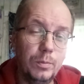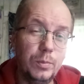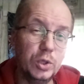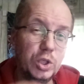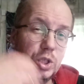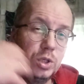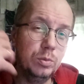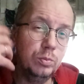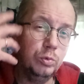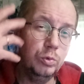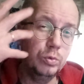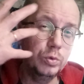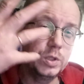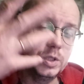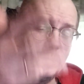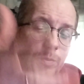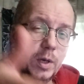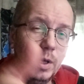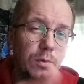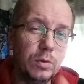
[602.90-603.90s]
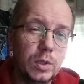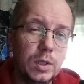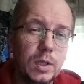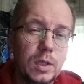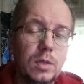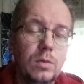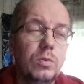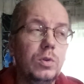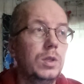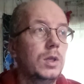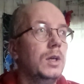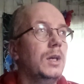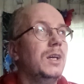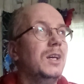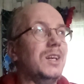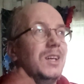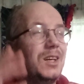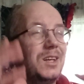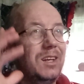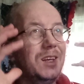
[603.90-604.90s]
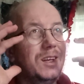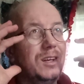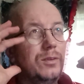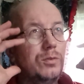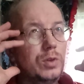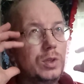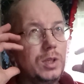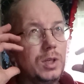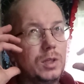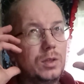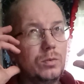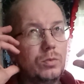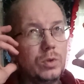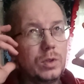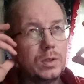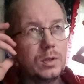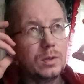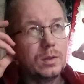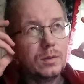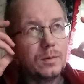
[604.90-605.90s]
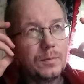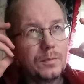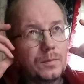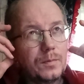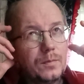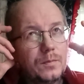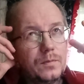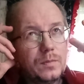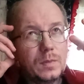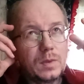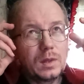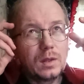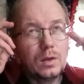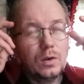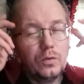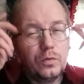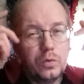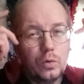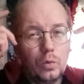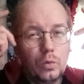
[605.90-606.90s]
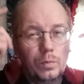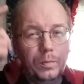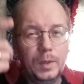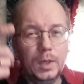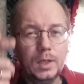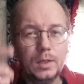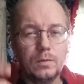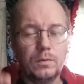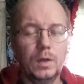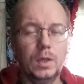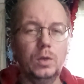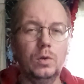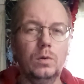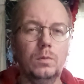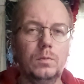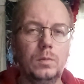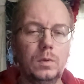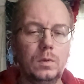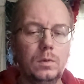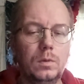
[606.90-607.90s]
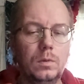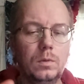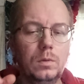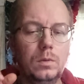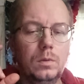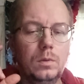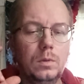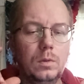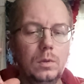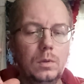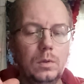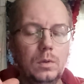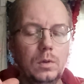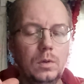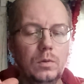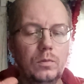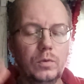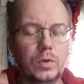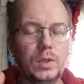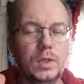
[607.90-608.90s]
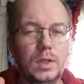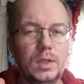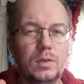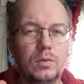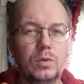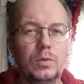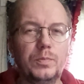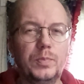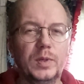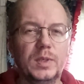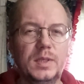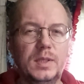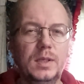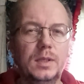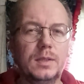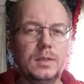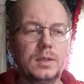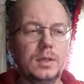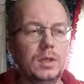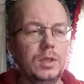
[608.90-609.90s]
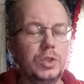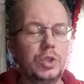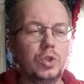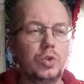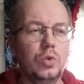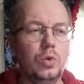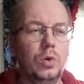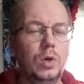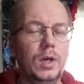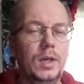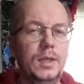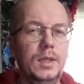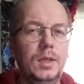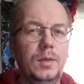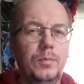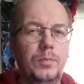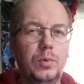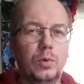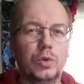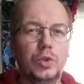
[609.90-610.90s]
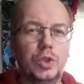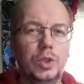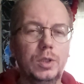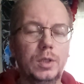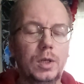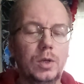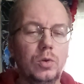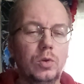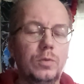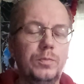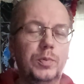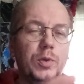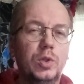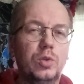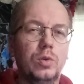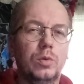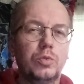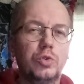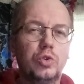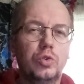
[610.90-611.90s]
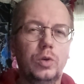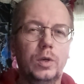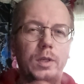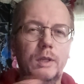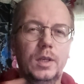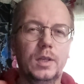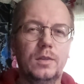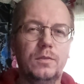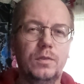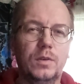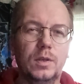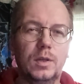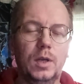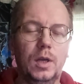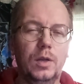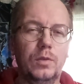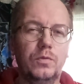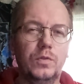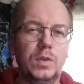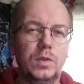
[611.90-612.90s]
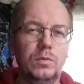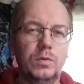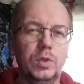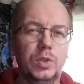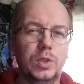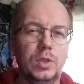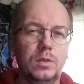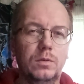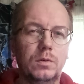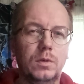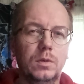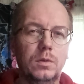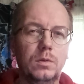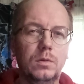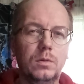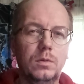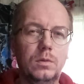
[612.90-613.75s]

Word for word: Почему у тебя вот это вот, вот это вот в уме твоем, вот эта вот позиция, что они Божий народ, при том, что они отвергают Всевышнего?